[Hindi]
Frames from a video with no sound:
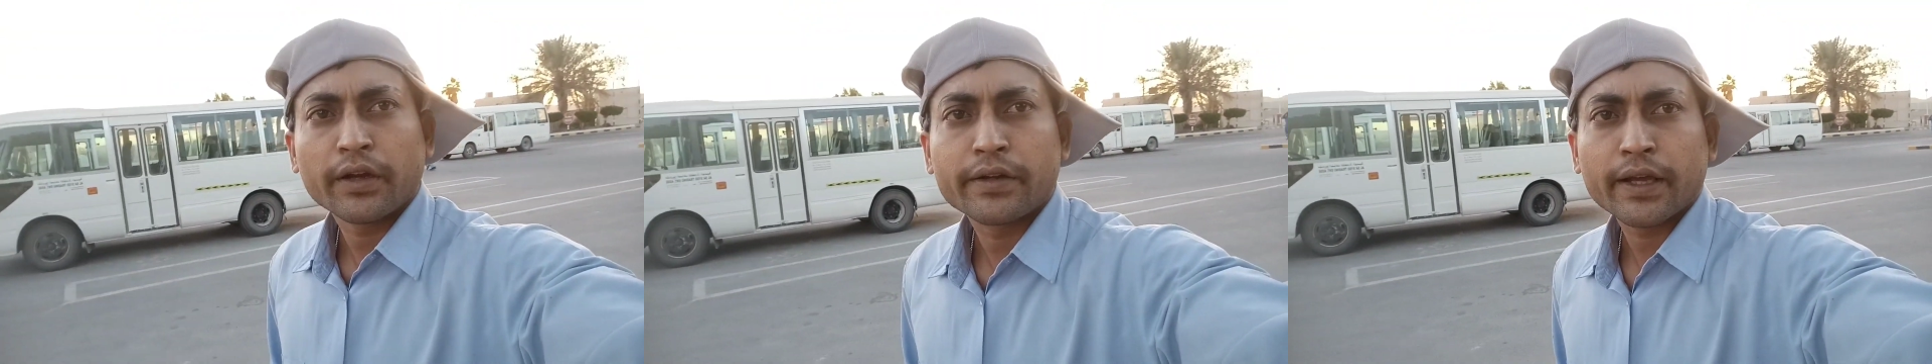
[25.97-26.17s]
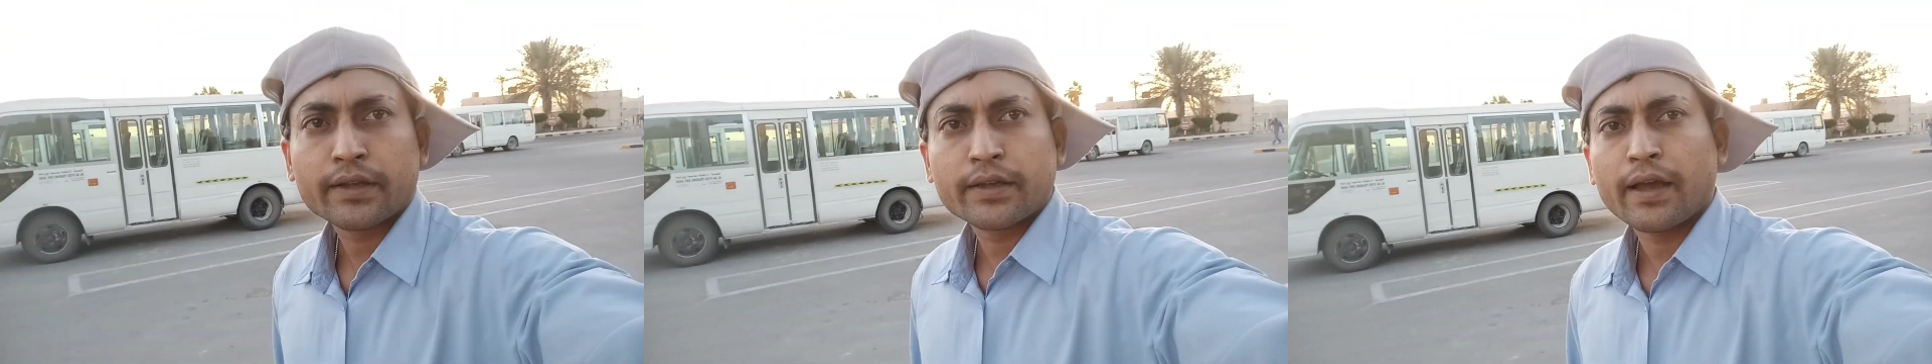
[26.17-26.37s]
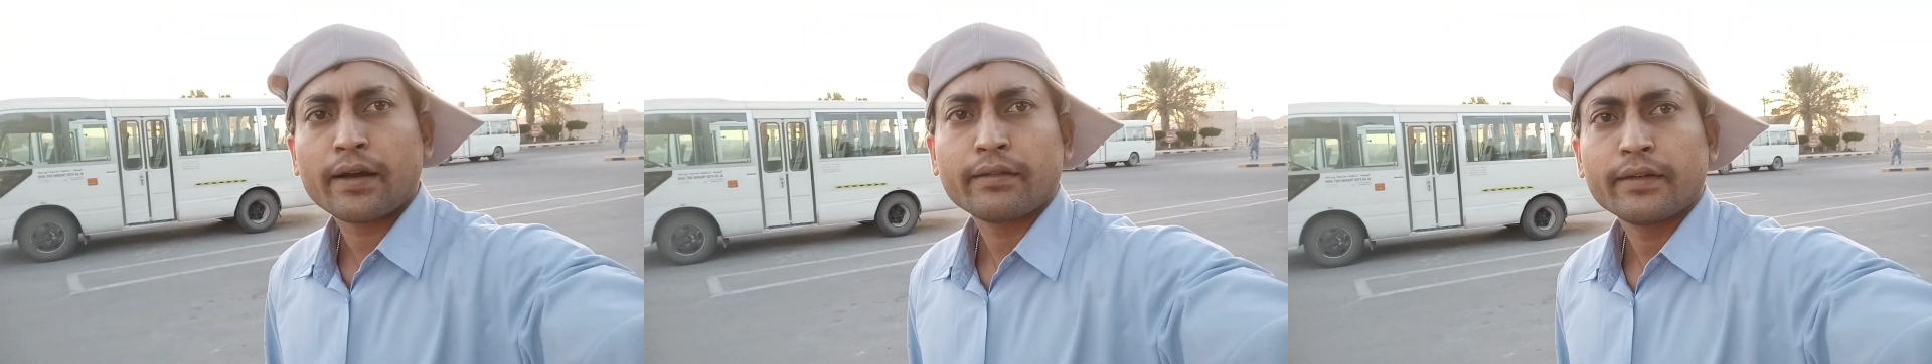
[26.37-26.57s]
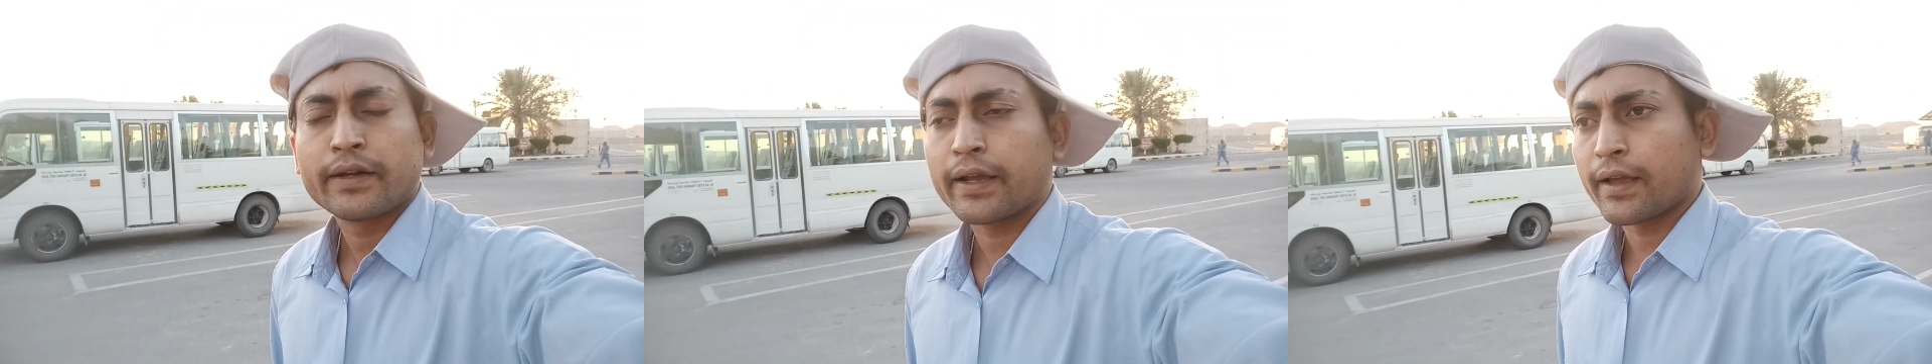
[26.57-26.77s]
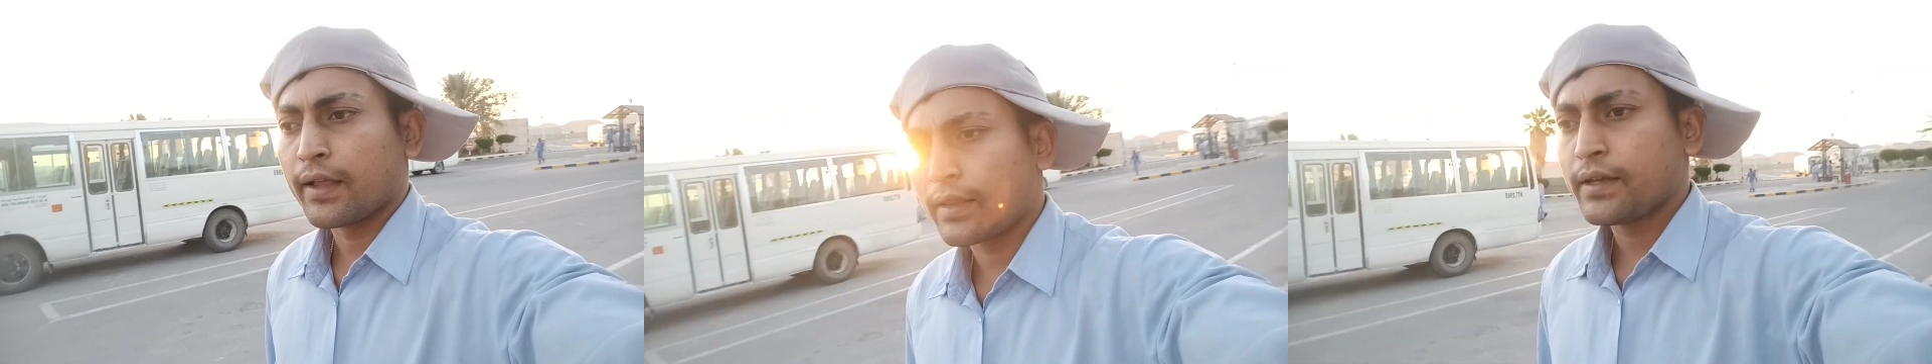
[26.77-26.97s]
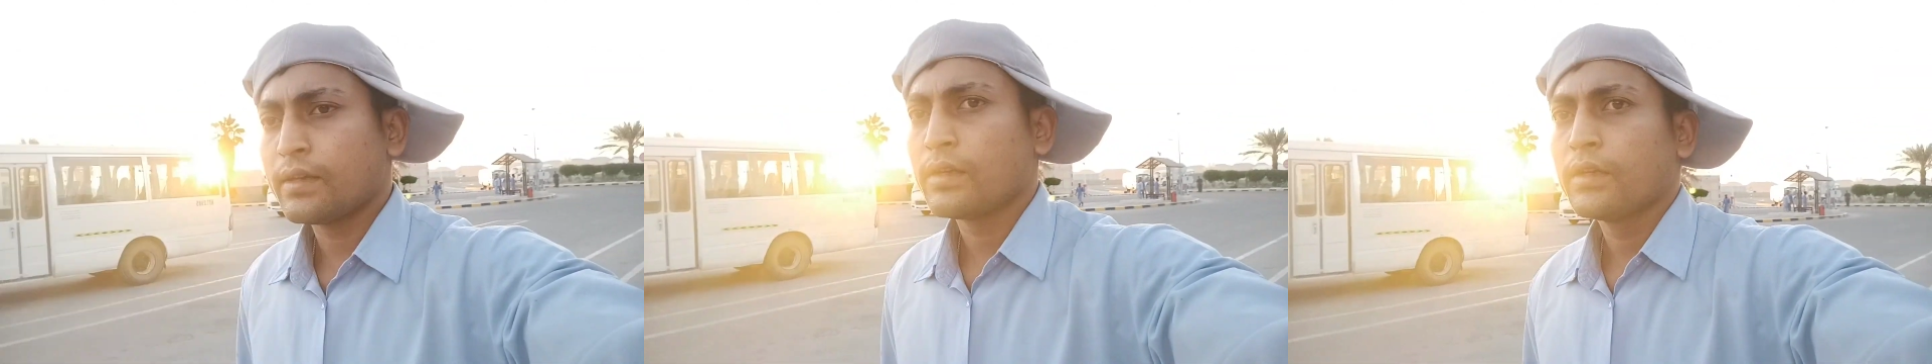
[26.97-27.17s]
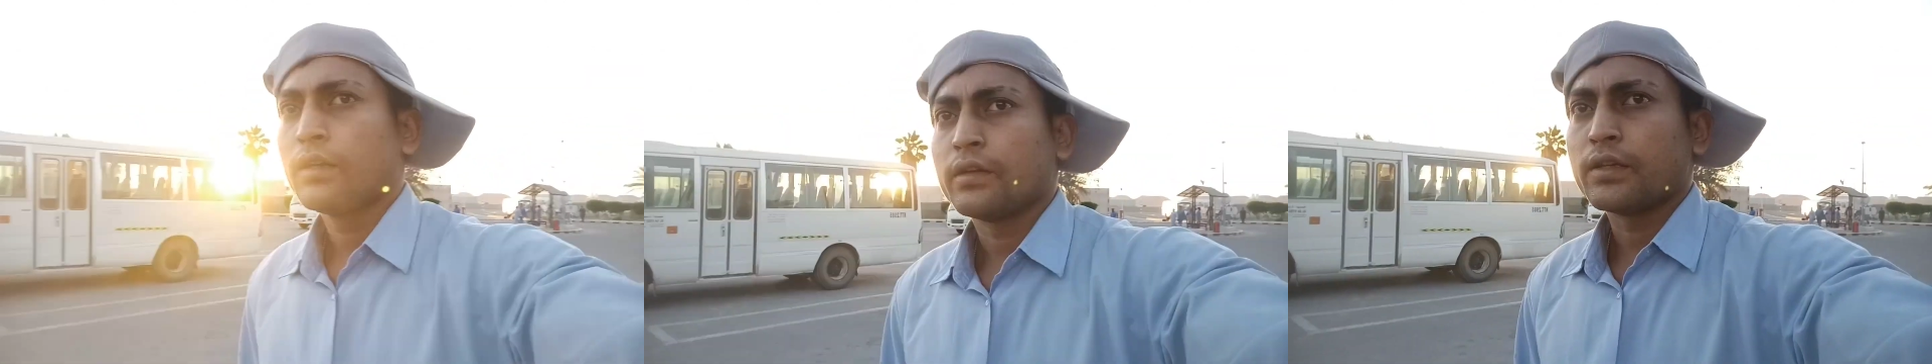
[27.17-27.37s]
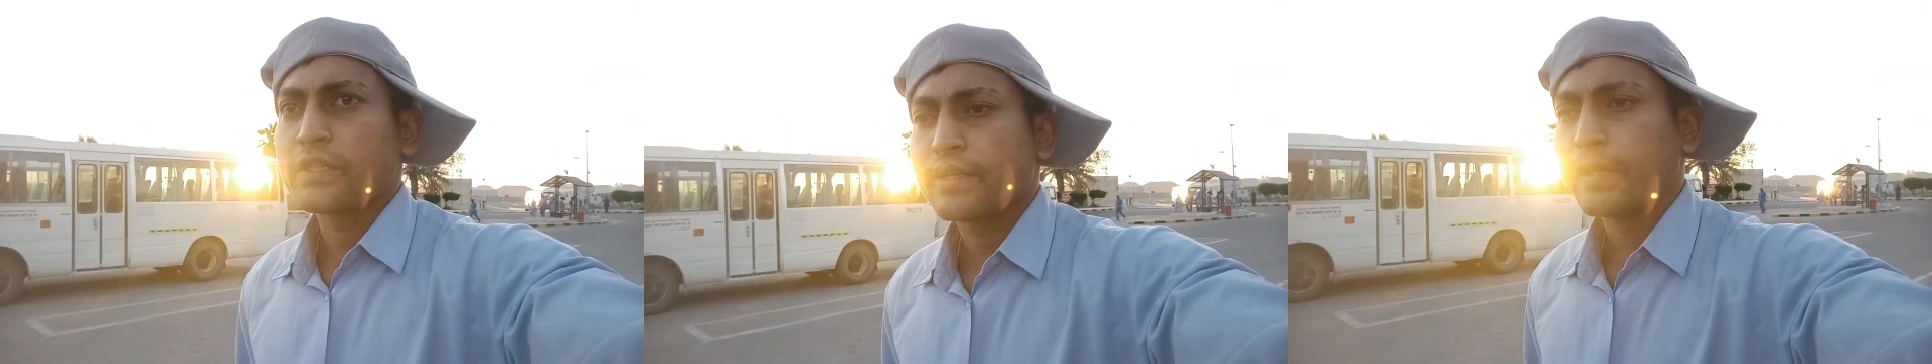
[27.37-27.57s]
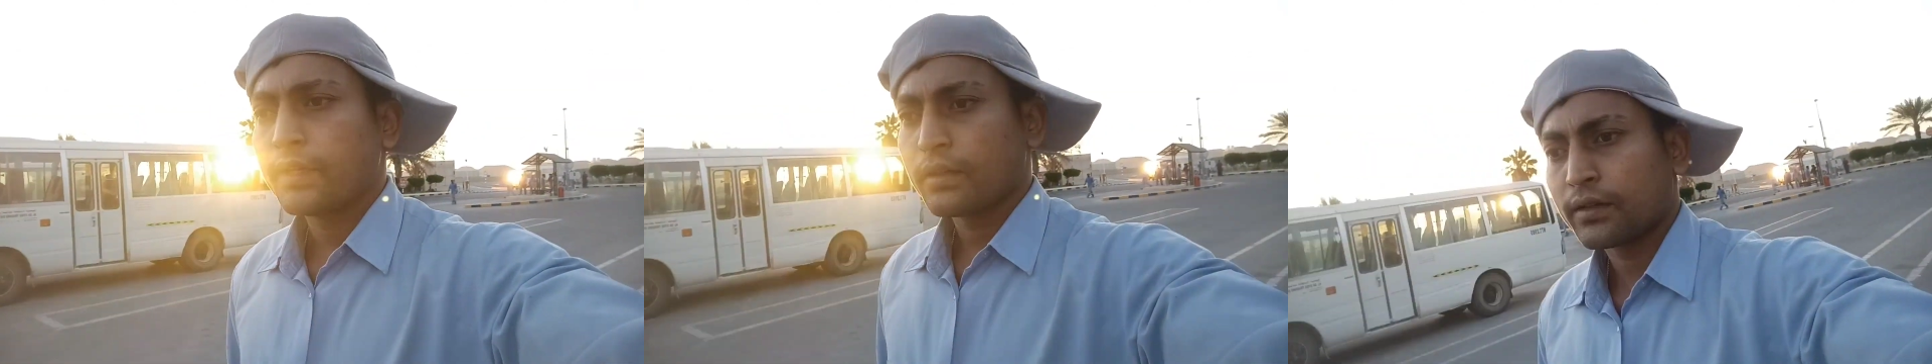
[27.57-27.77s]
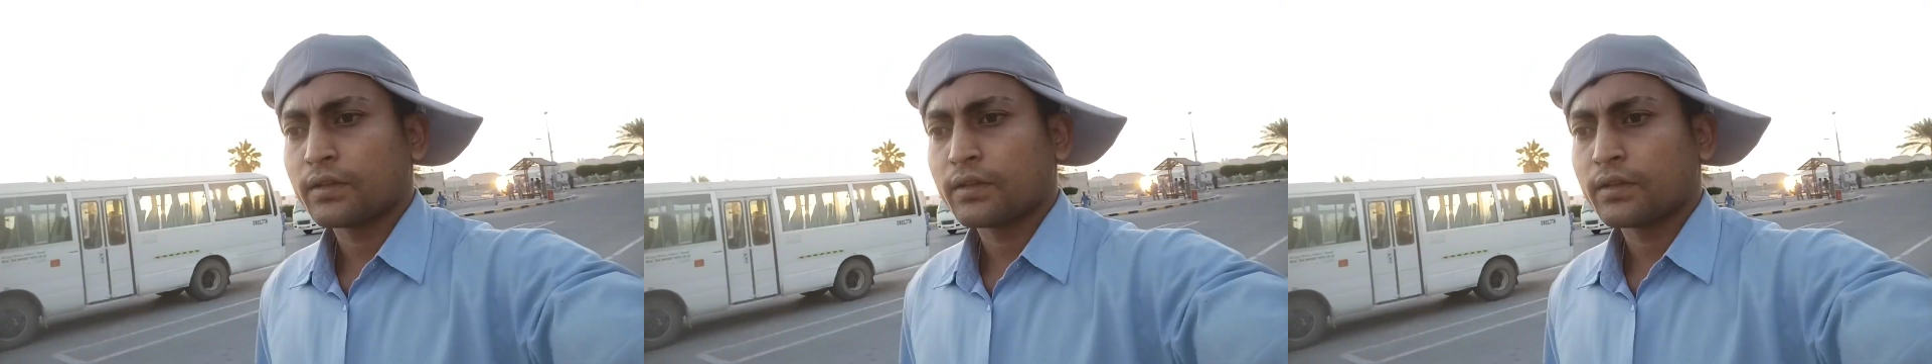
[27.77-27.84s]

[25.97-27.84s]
टेक केयर टेक हेल्दी स्टे